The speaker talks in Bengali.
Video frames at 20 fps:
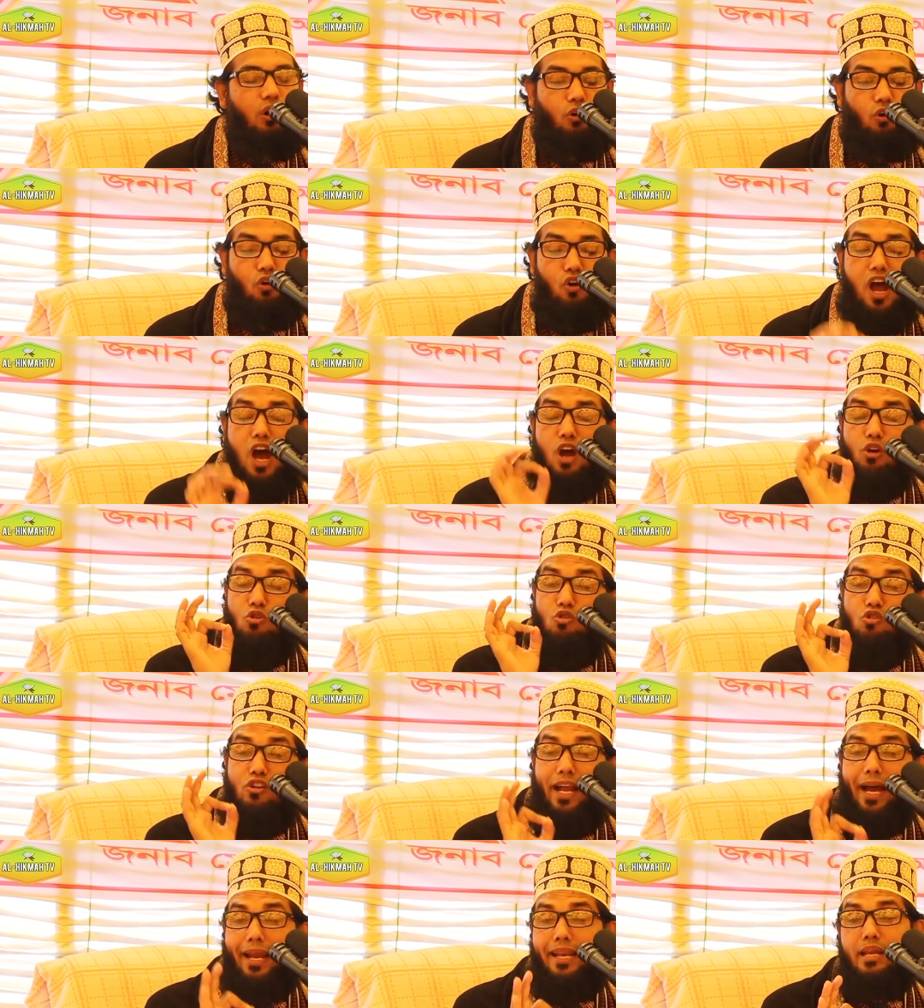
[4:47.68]

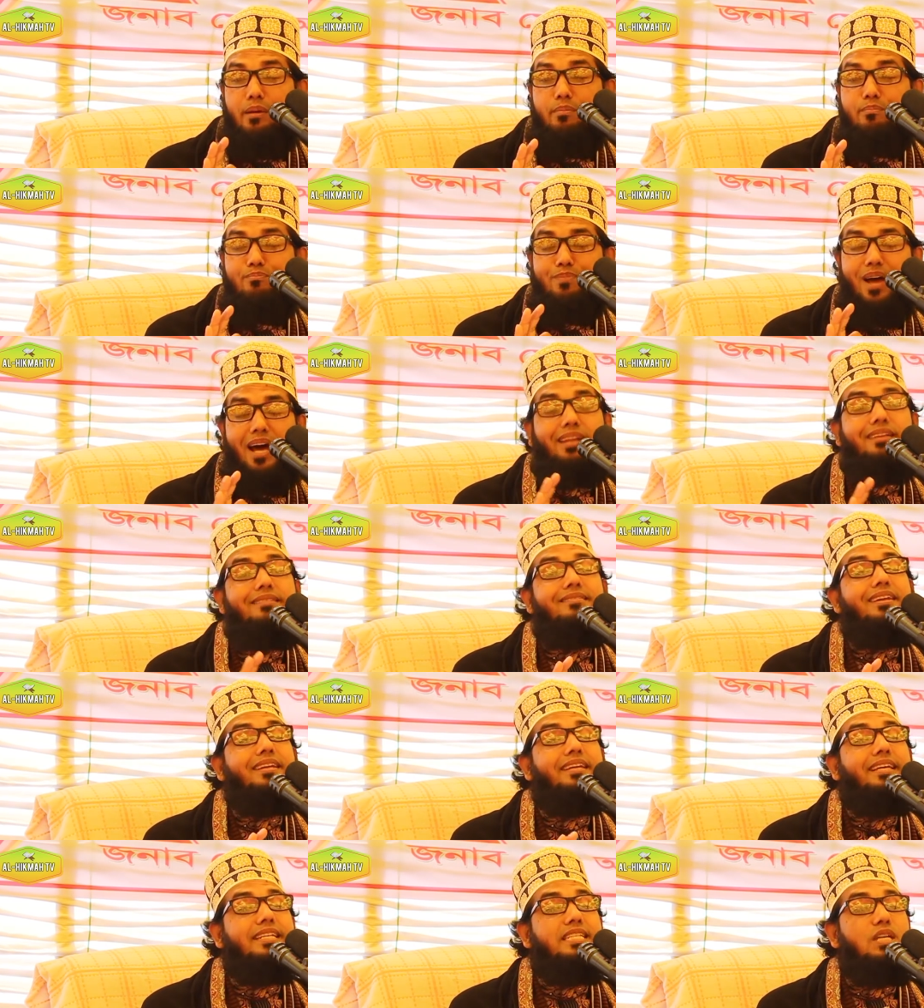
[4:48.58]
কোরআনুল কারিম
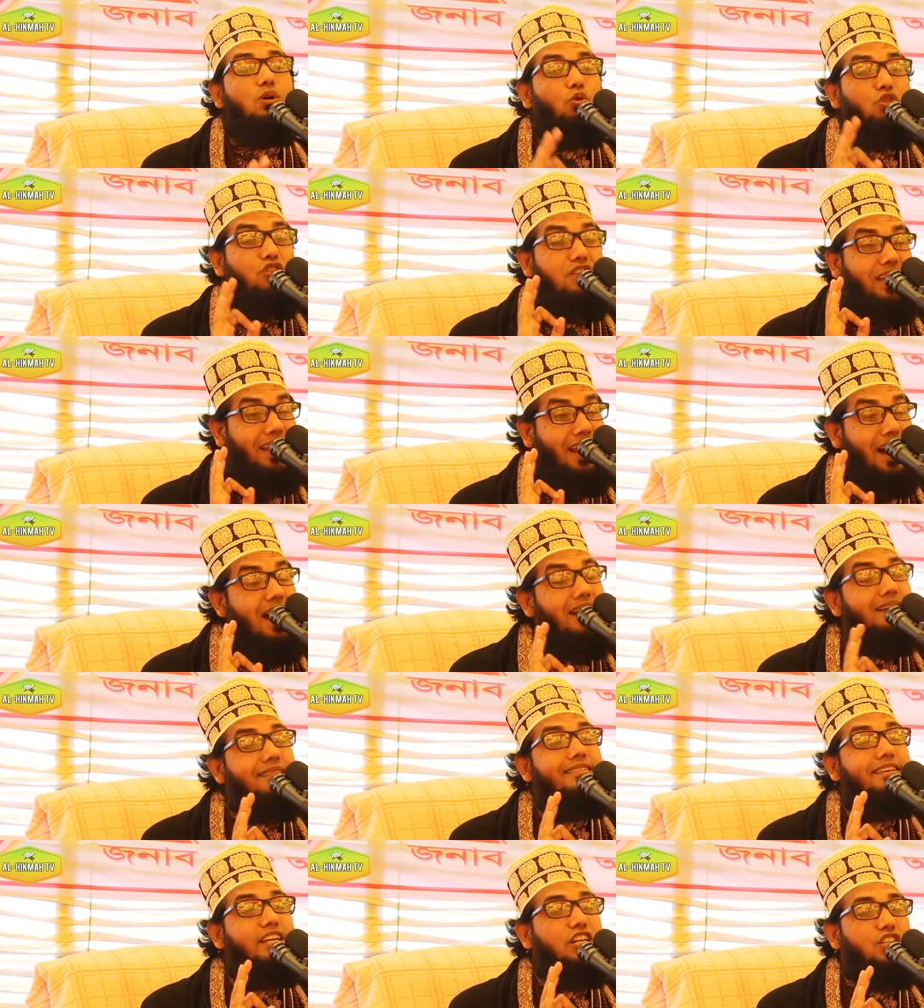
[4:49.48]
নারীদেরকে যে অধিকার
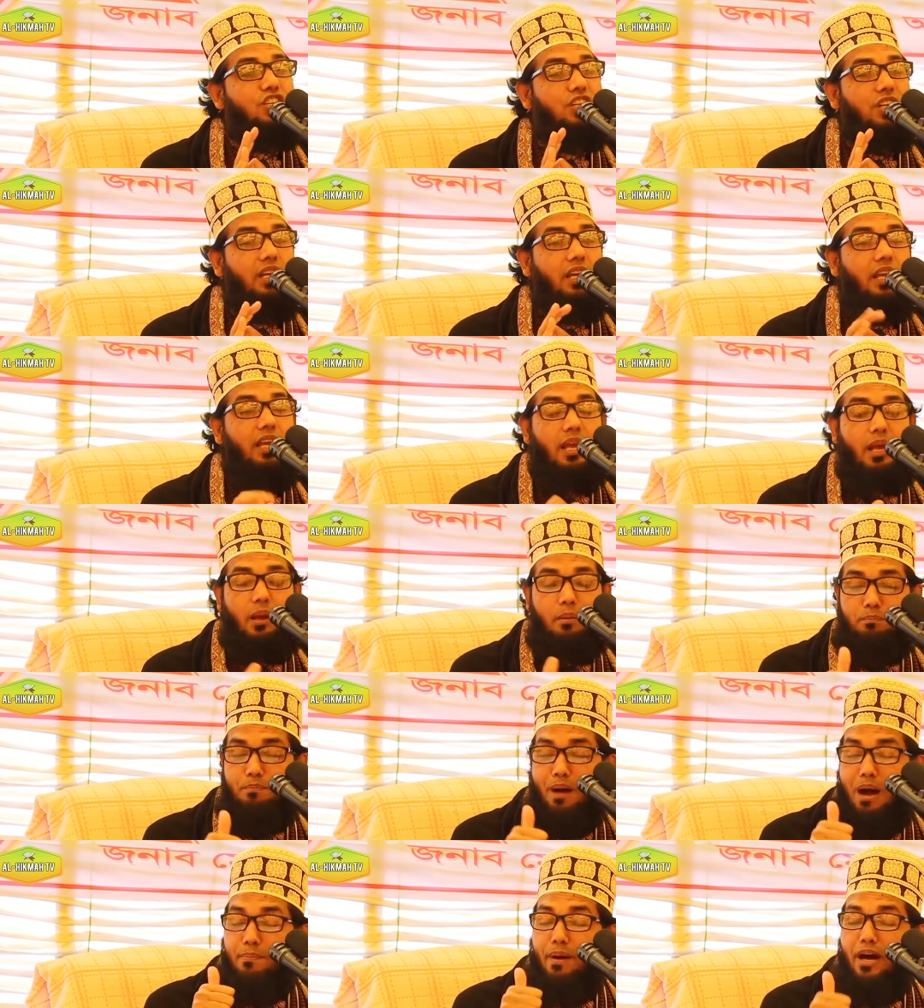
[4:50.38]
দিয়েছে
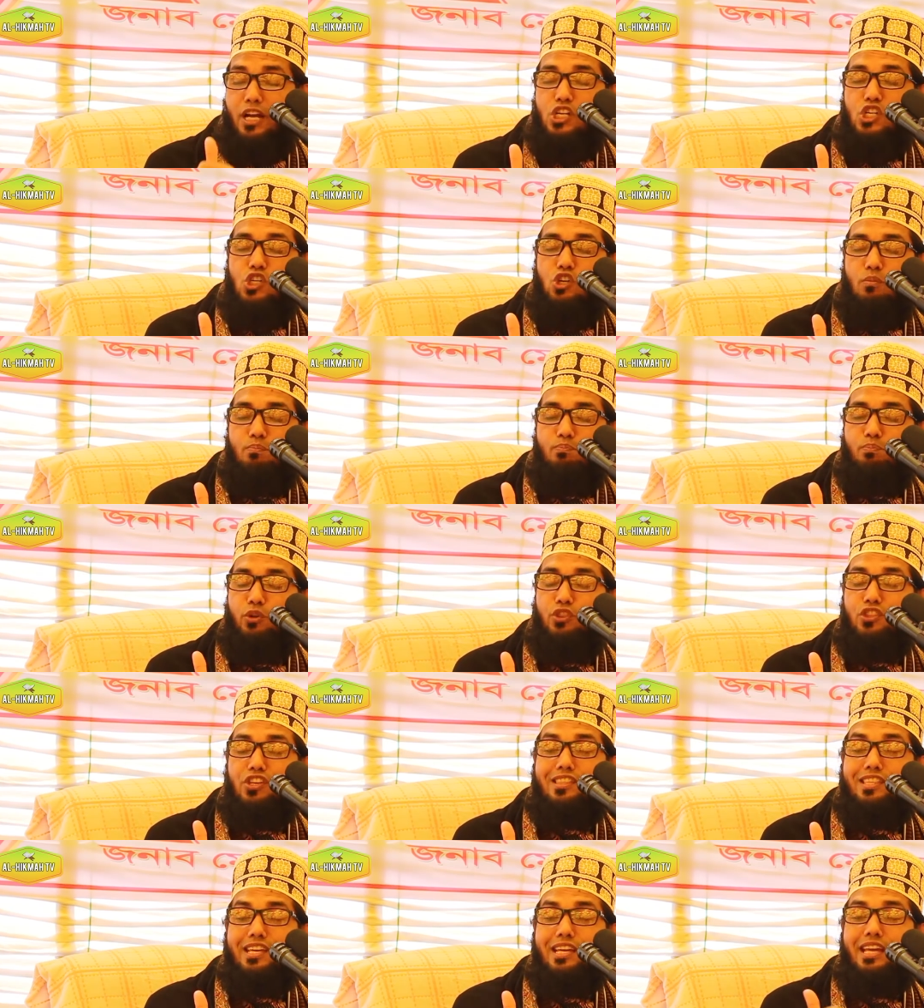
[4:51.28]
বাবার
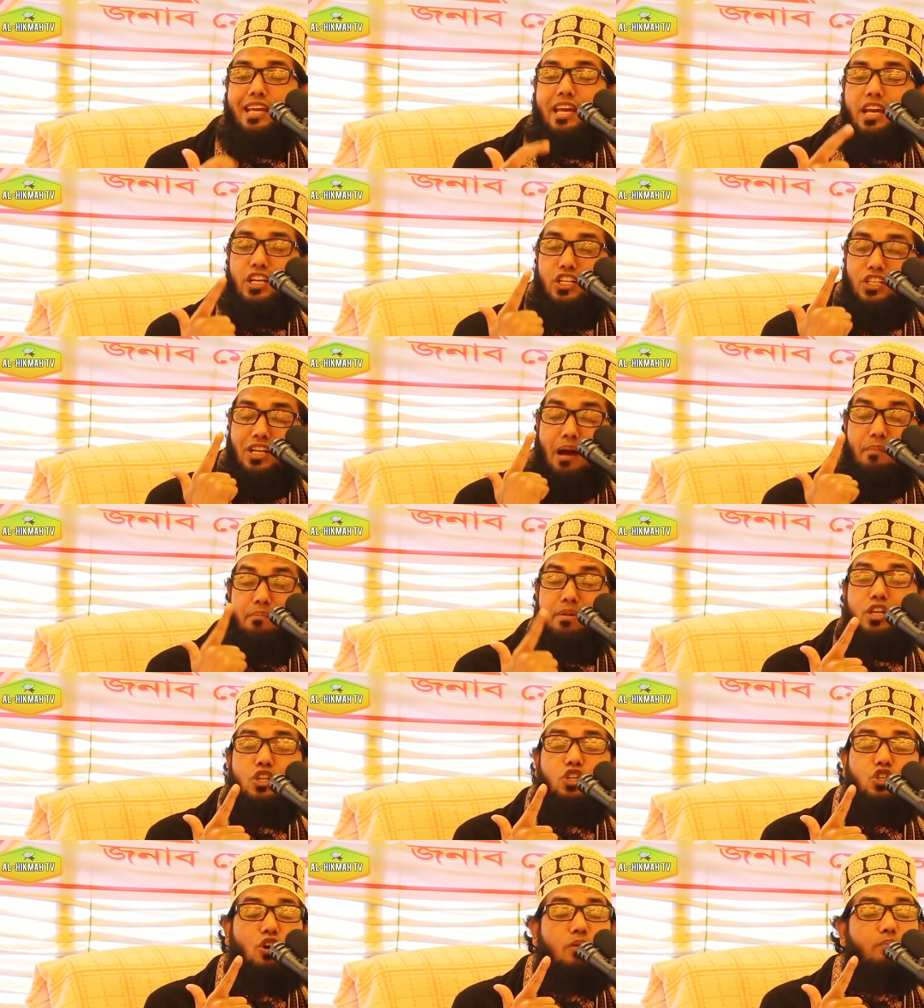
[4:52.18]
সম্পত্তিতে
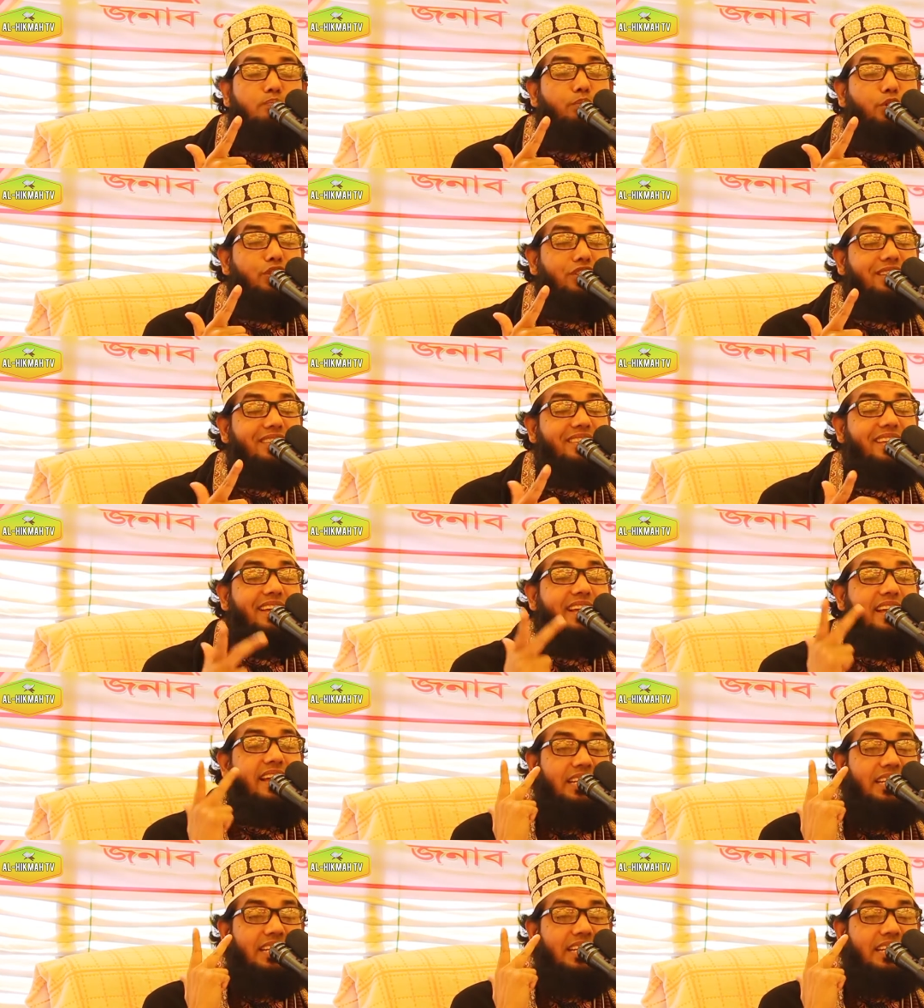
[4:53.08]
স্বামীর সম্পত্তিতে